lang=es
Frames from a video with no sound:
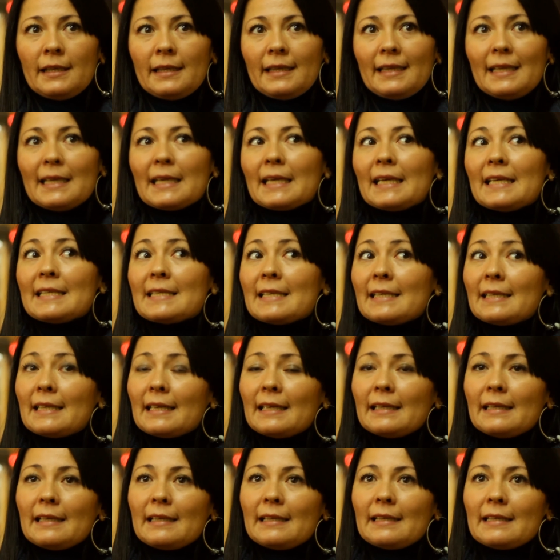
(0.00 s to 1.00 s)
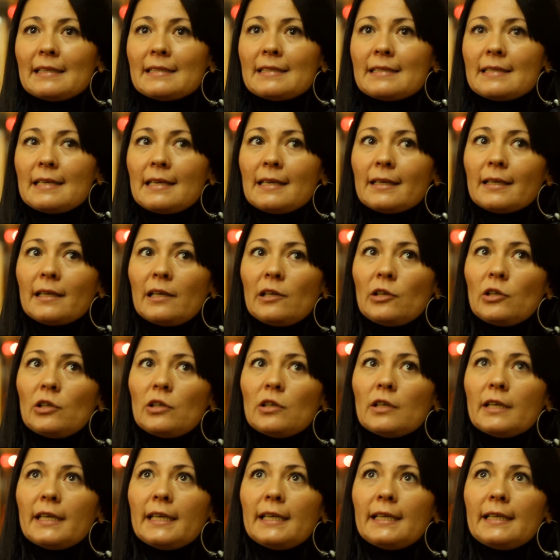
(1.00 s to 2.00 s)
¿De qué se trata este
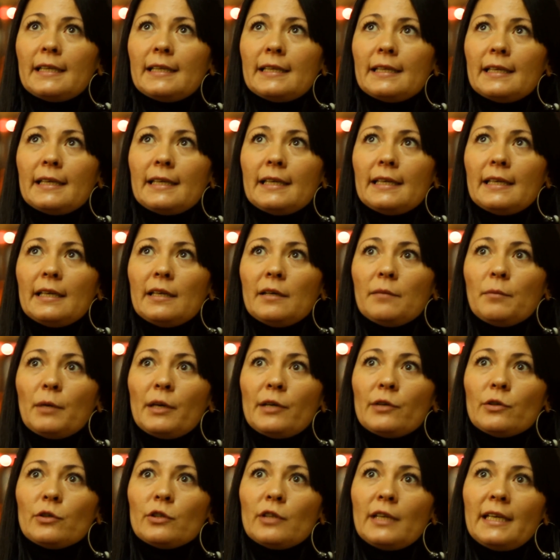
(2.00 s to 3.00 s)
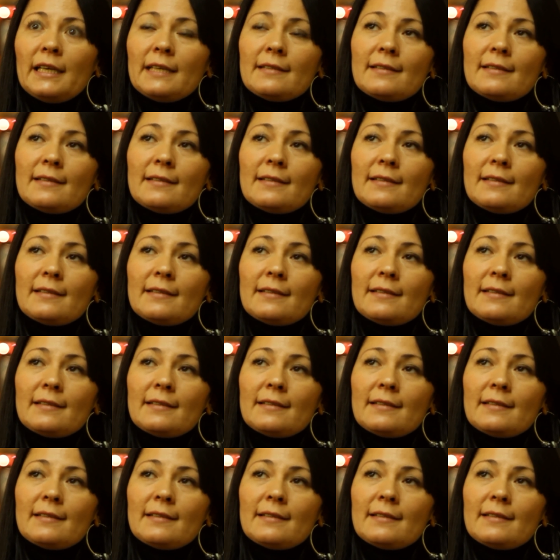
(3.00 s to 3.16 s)
ciclo? Este, bueno, es